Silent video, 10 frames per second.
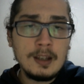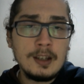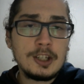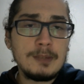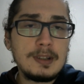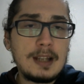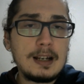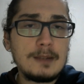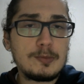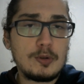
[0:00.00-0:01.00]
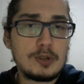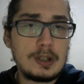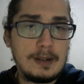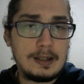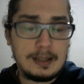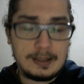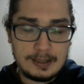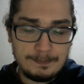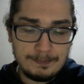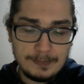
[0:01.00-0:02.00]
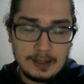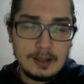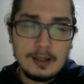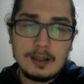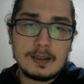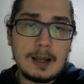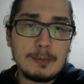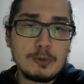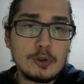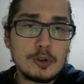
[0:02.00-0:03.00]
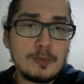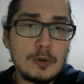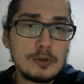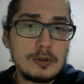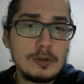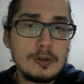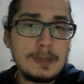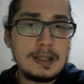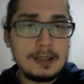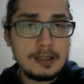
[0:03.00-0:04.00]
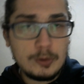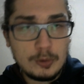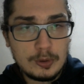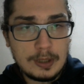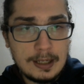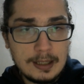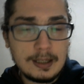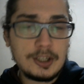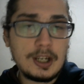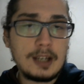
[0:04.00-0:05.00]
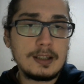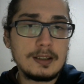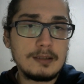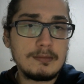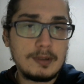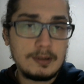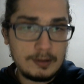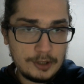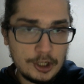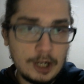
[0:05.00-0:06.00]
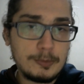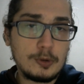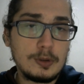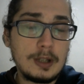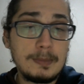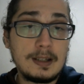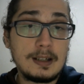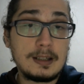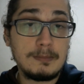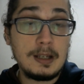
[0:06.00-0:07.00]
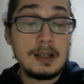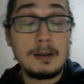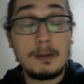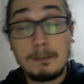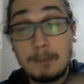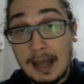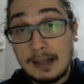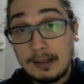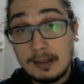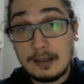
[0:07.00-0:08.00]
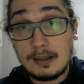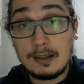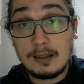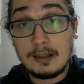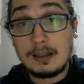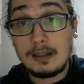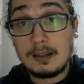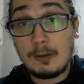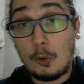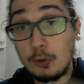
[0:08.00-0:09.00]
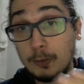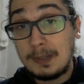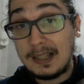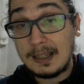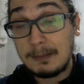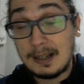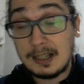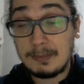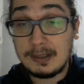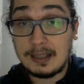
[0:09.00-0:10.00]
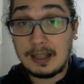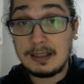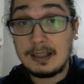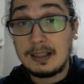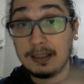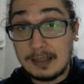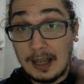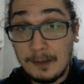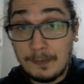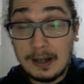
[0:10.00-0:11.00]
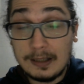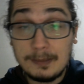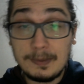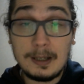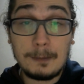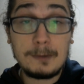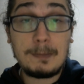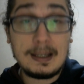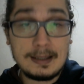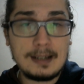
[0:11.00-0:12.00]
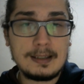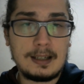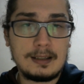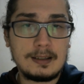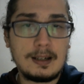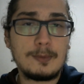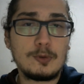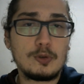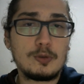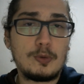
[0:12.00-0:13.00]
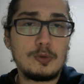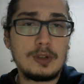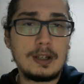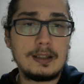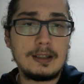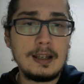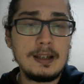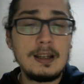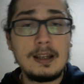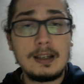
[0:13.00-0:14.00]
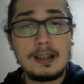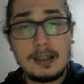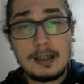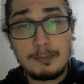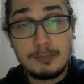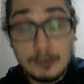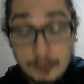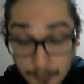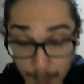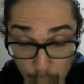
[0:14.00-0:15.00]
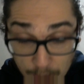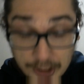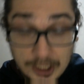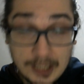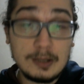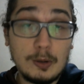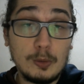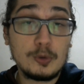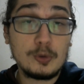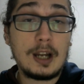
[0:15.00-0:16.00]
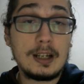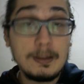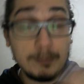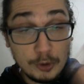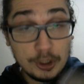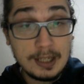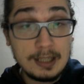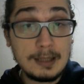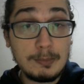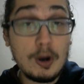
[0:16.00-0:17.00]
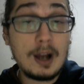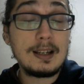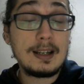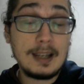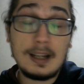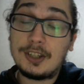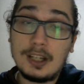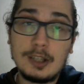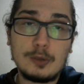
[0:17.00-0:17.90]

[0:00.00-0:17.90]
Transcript: Şimdi değerli futbol severler. Trabzonspor e, bildiğiniz üzere geçen yılın e, şampiyon olan bir takım. Ben e, oyun planı bakımından daha farklı bir yapı beklerken Trabzonspor üzerinde e, bu böyle şekilde olacağını, bu şekilde bu hallere geleceğini hiç